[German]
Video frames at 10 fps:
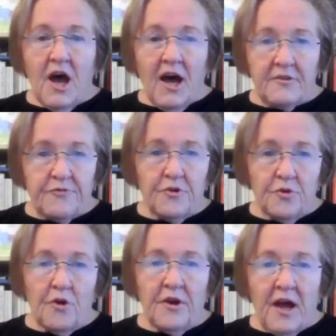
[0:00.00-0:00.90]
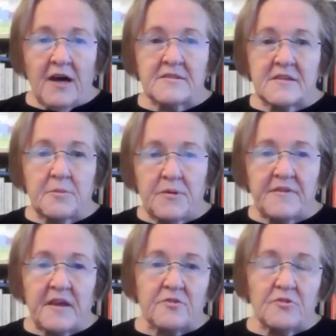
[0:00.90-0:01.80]
also von 89 bis
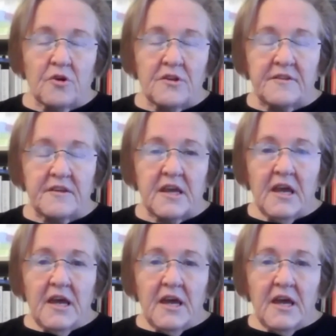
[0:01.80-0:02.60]
96,